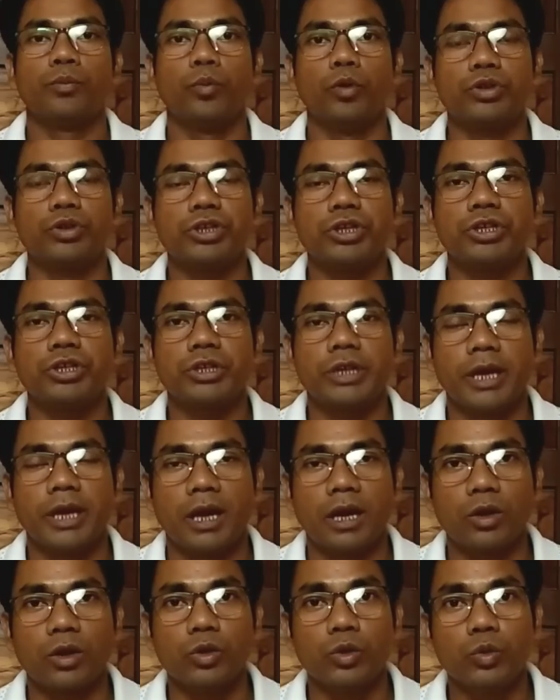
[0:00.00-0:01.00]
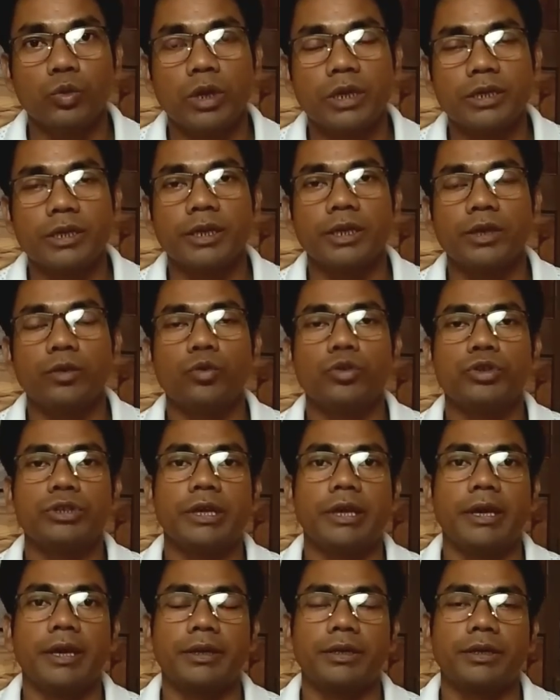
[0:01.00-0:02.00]
পঁচিশ এগারো দু হাজার
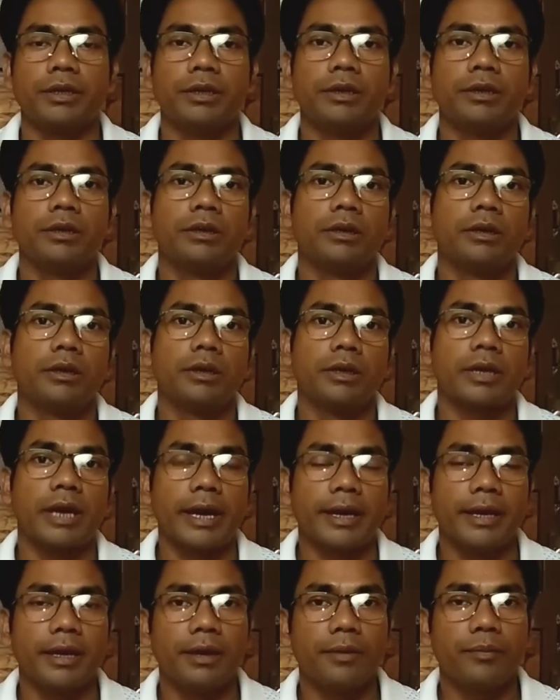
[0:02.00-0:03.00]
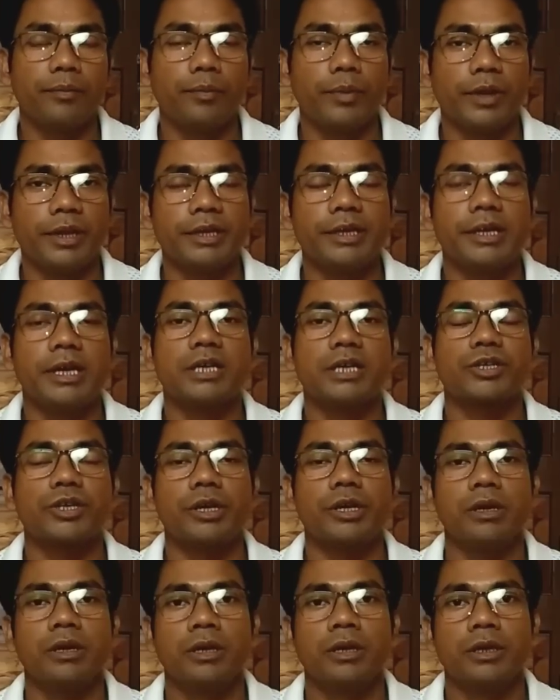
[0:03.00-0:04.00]
একুশে একটি রায়ে বেরিয়ে
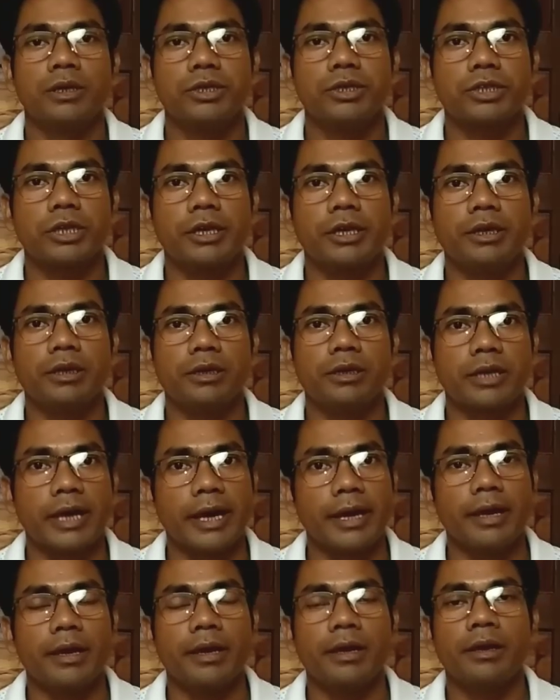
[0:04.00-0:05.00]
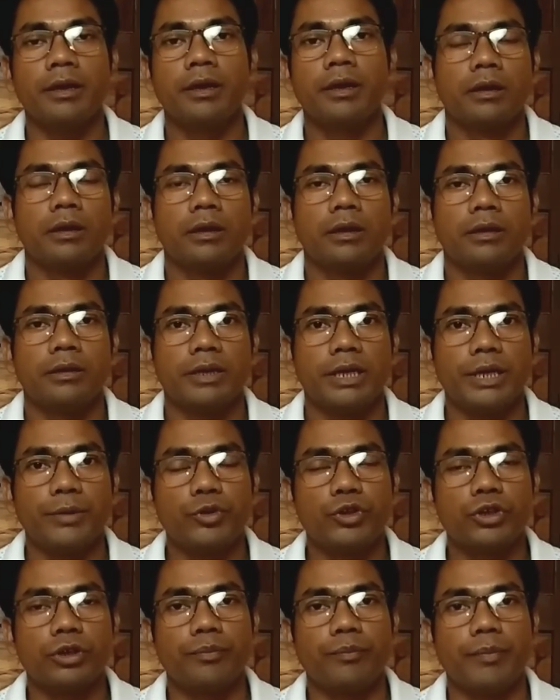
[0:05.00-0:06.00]
আসে সেই রায়ে
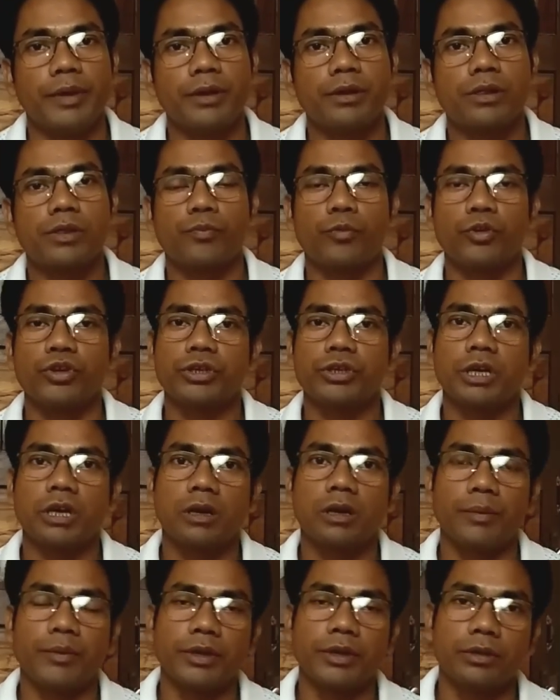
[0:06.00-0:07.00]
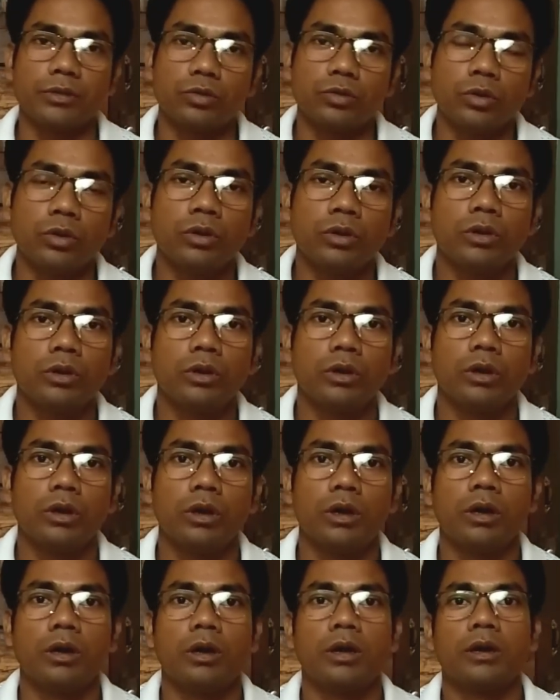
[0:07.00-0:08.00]
ডিভিশন বেঞ্চ পরিষ্কার হবে কিন্তু
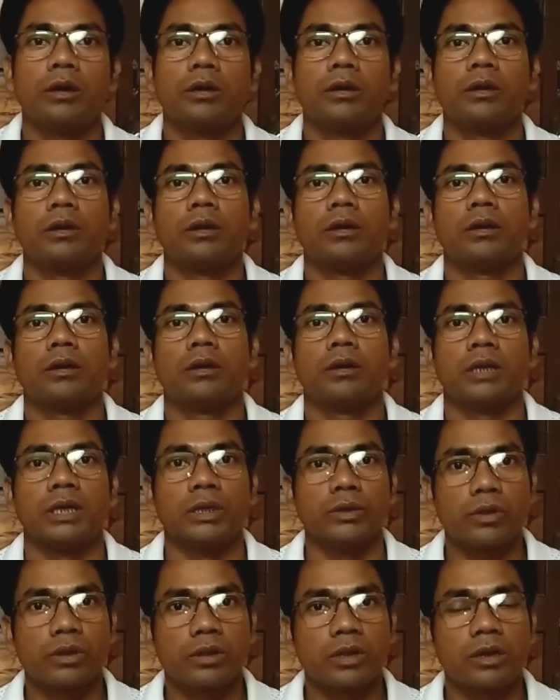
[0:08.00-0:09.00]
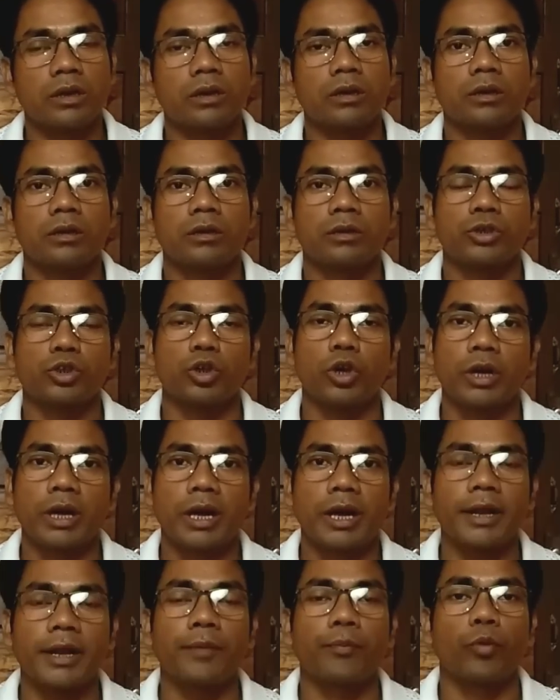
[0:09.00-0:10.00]
রাজস্থান
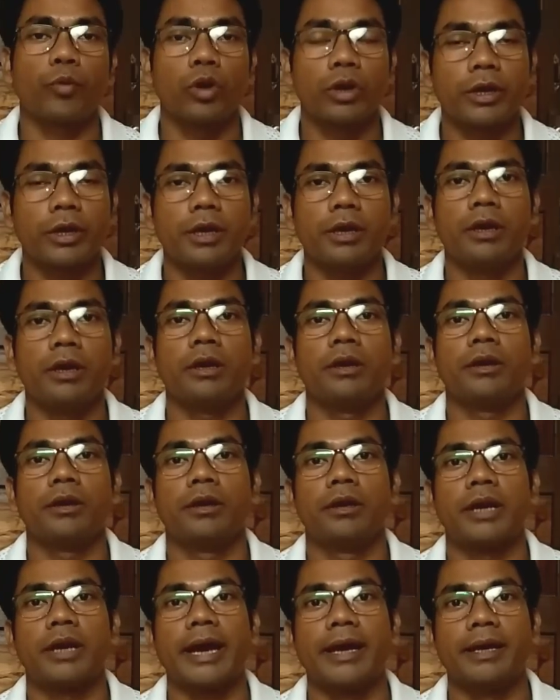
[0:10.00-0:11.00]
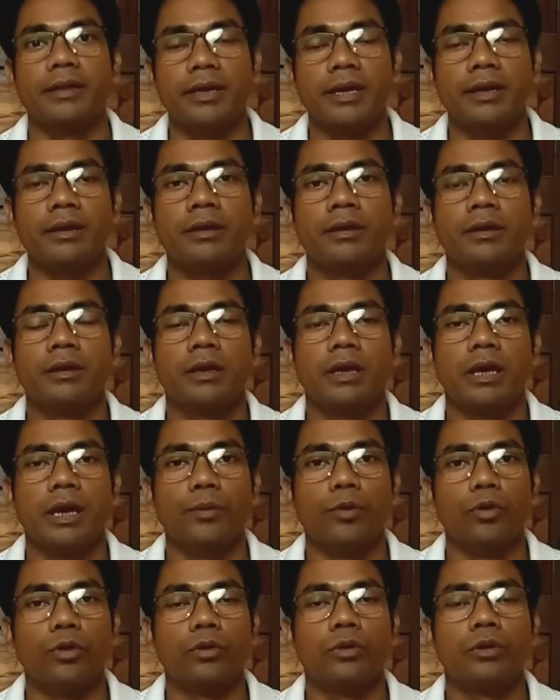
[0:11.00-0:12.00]
সরকারের পক্ষে রায় দেন
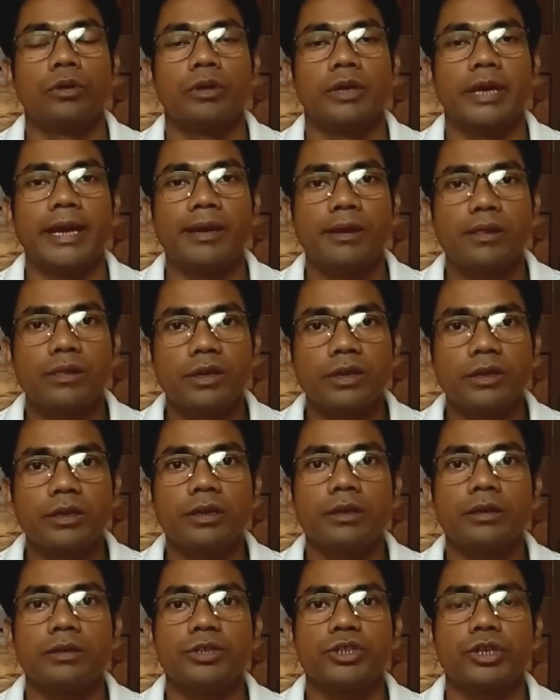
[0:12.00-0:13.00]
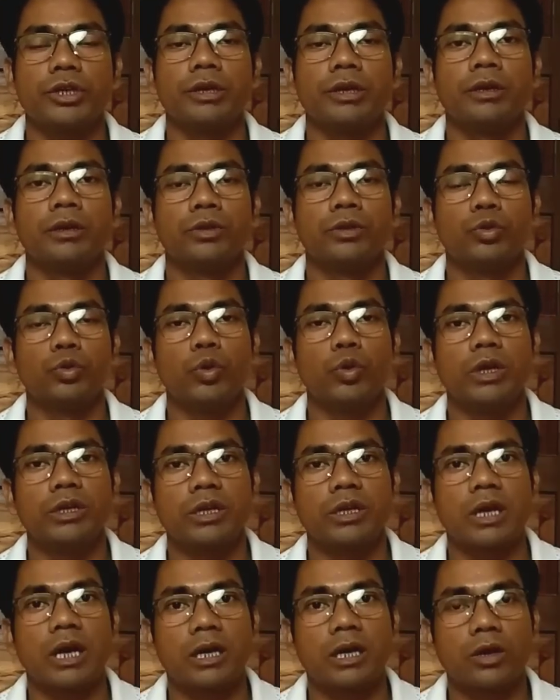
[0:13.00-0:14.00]
এবং এনসিটির যে দু
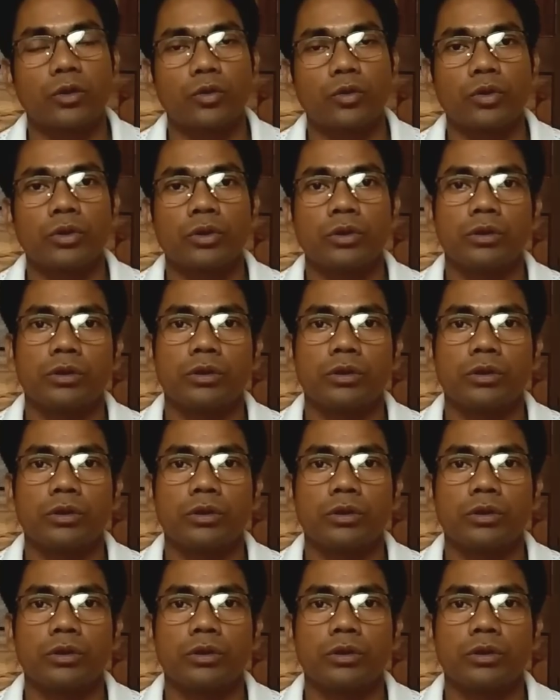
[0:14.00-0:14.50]
হাজার আঠারোর